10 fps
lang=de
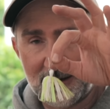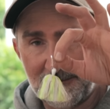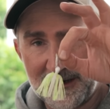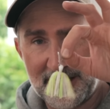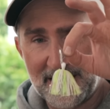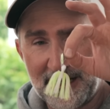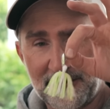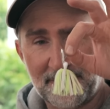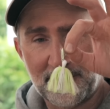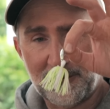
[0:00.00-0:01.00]
Ich habe mal hier
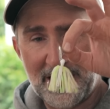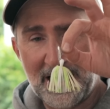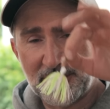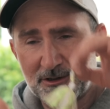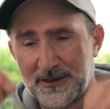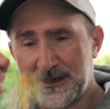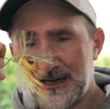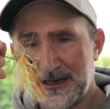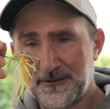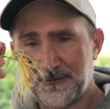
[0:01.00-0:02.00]
einen für Barsch und
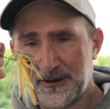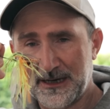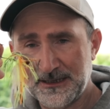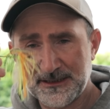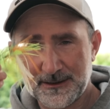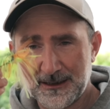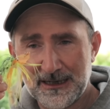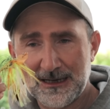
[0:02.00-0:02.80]
da einen für Hecht.